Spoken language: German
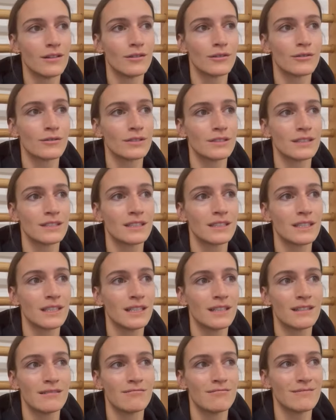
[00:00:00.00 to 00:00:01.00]
und
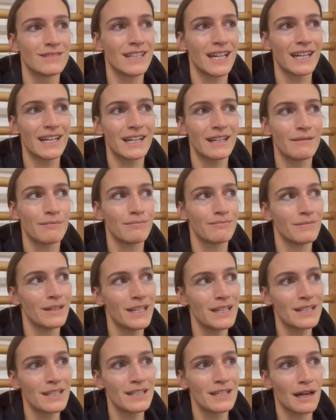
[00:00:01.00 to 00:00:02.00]
da
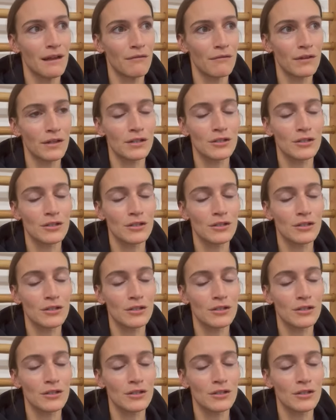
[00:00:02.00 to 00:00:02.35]
bietet einfach